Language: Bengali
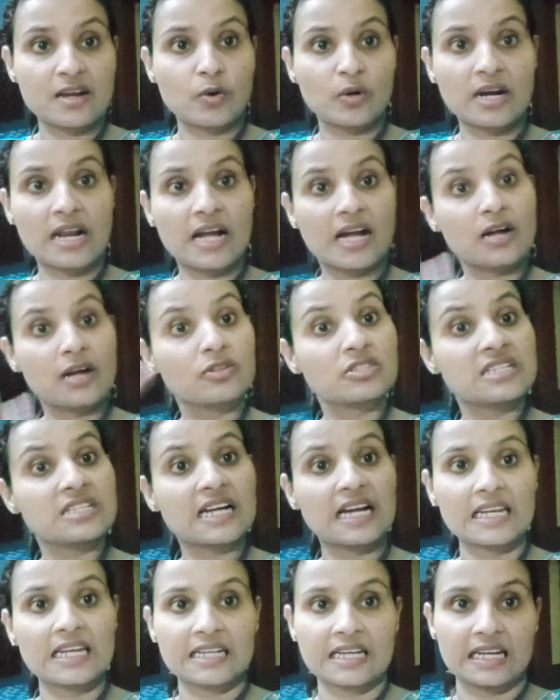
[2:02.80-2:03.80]
রাখা হচ্ছে কালকে
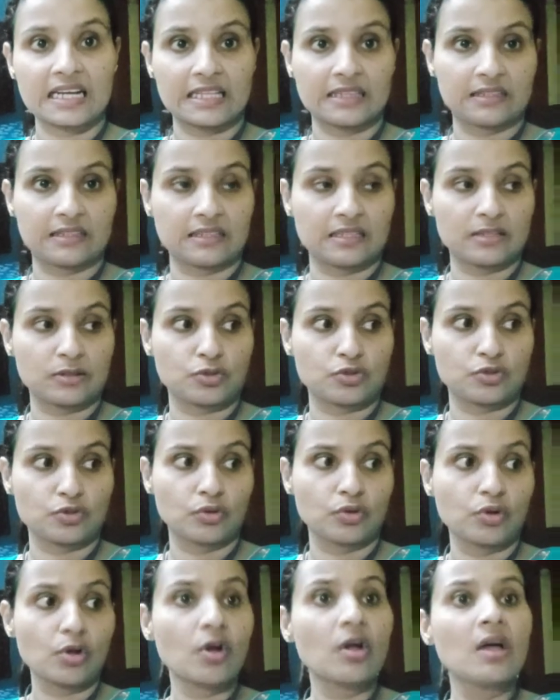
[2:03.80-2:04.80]
রাত্রিরের জন্য
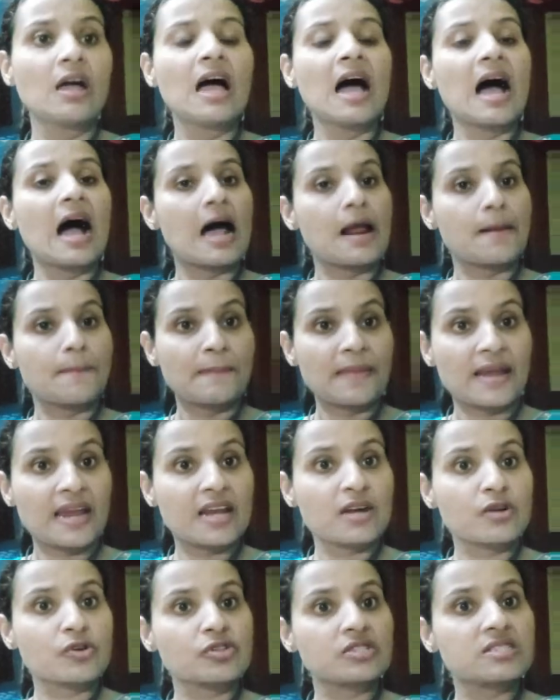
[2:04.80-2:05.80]
আর মেন
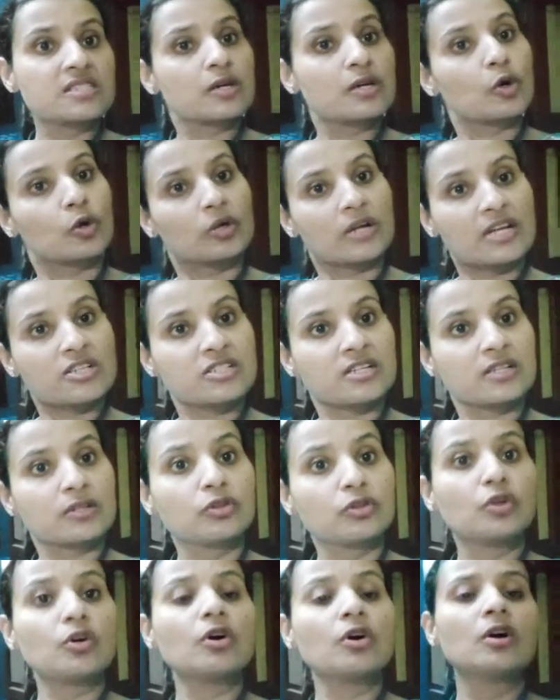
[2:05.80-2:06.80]
হচ্ছে গোটা সেদ্ধ
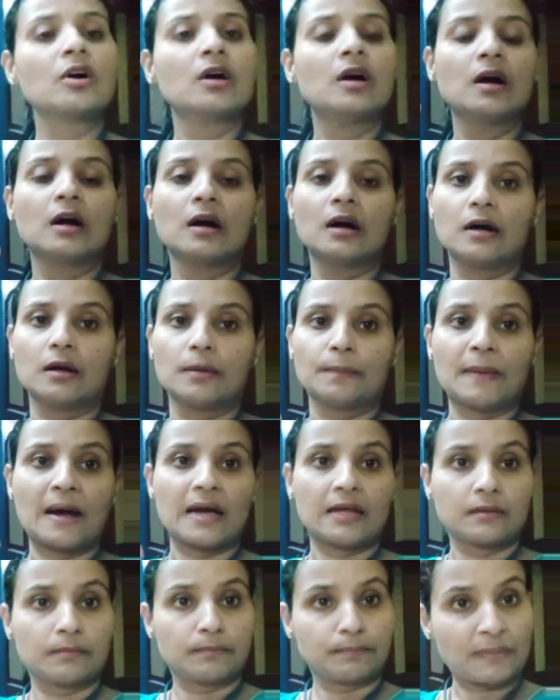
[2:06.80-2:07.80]
আর
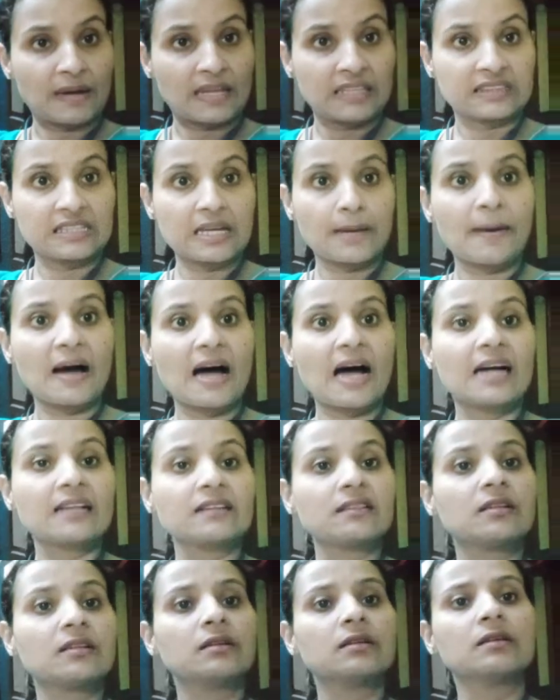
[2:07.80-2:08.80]
পান্তা ভাত
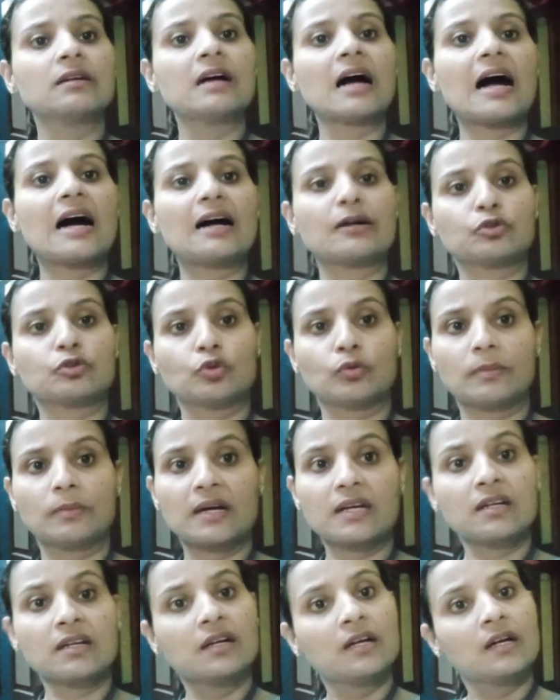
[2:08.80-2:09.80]
আর তোমার
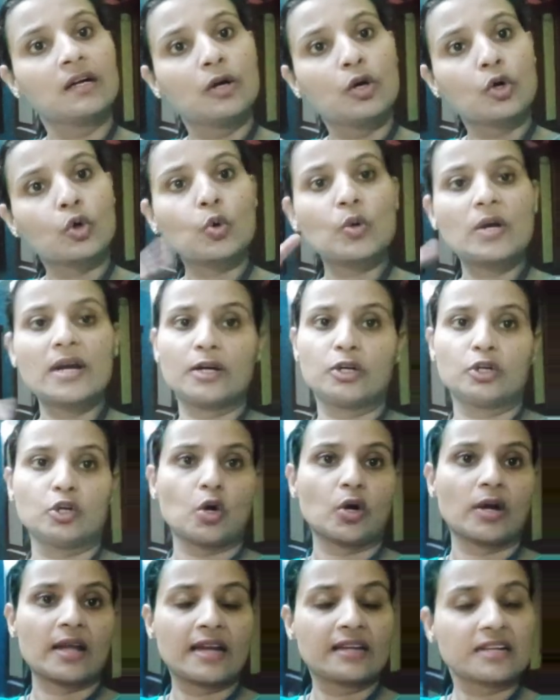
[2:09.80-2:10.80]
কুলের টক
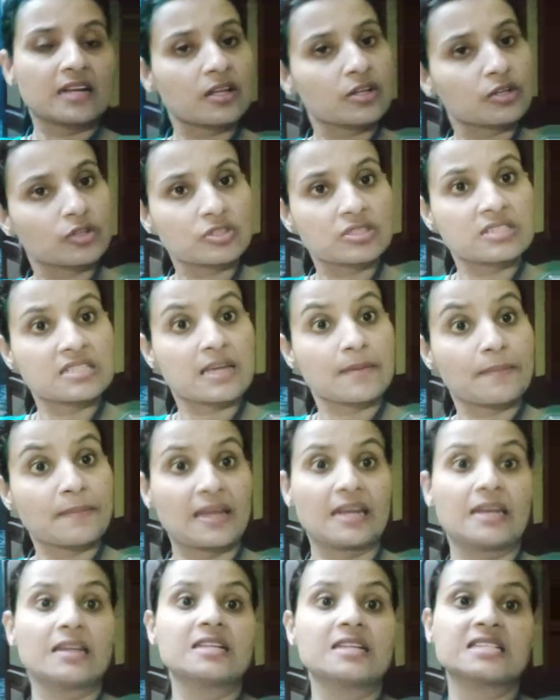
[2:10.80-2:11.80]
এটাই হচ্ছে মেন
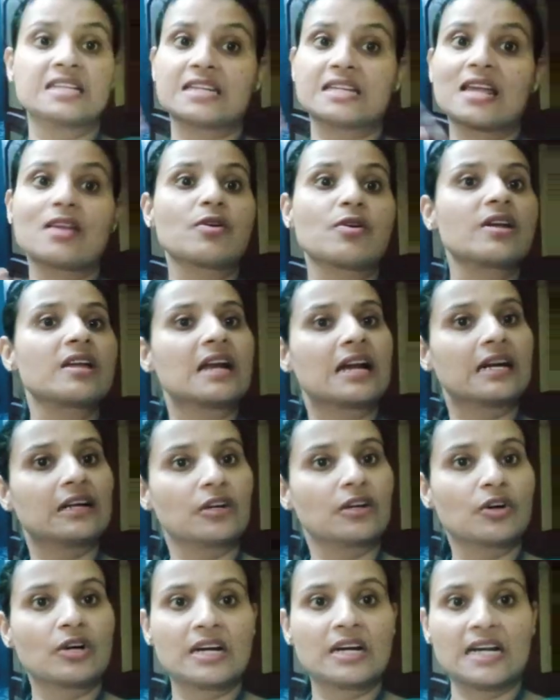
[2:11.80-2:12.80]
সেটাই ওই রান্নাঘরে
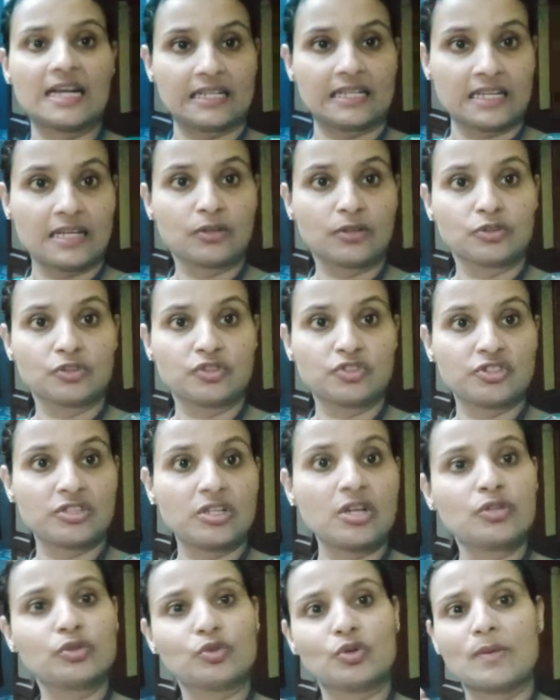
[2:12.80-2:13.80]
রান্না হচ্ছিলো তো
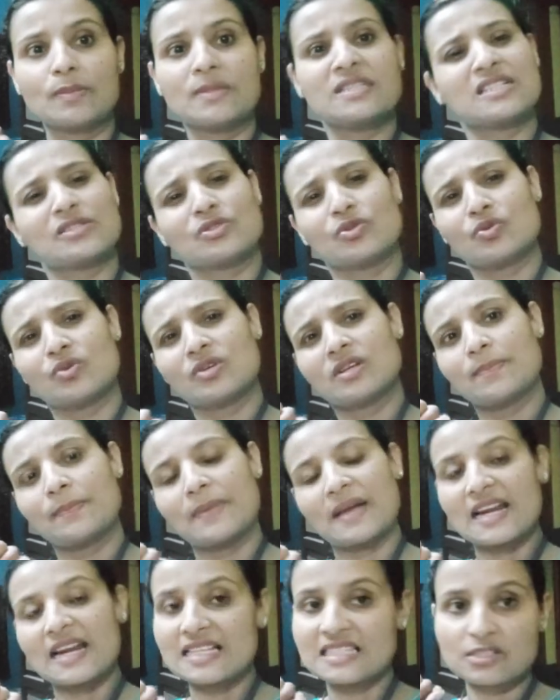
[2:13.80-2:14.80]
আমি যেটুকুনি পেরেছি
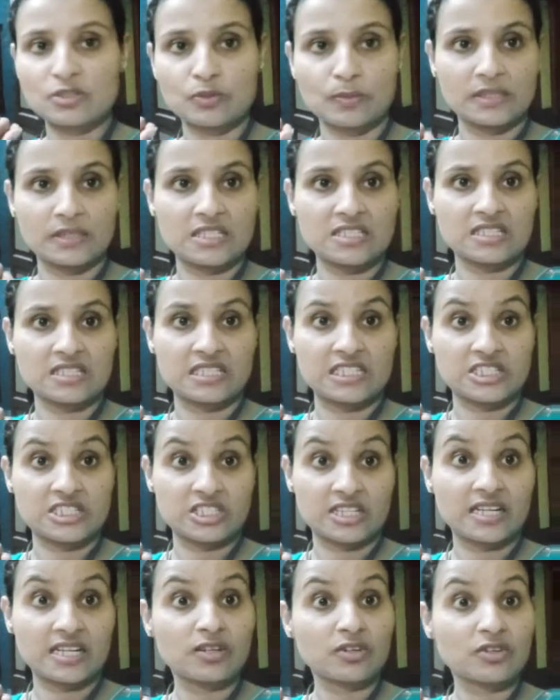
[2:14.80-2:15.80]
তোমাদের সাথে শেয়ার
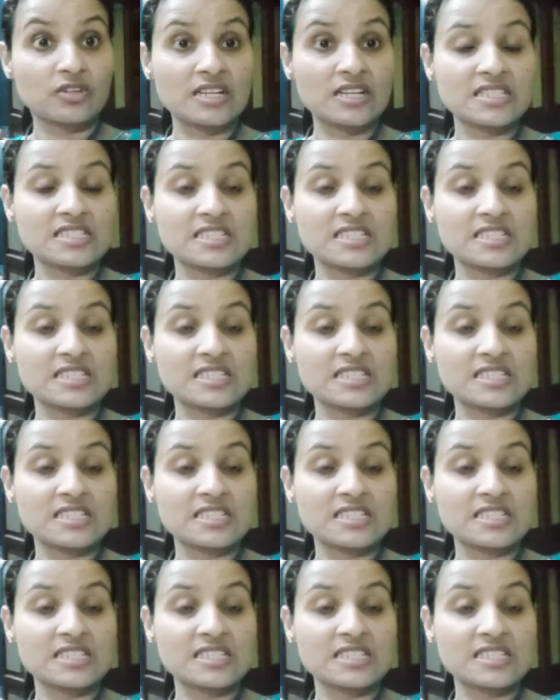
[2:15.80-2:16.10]
করেছি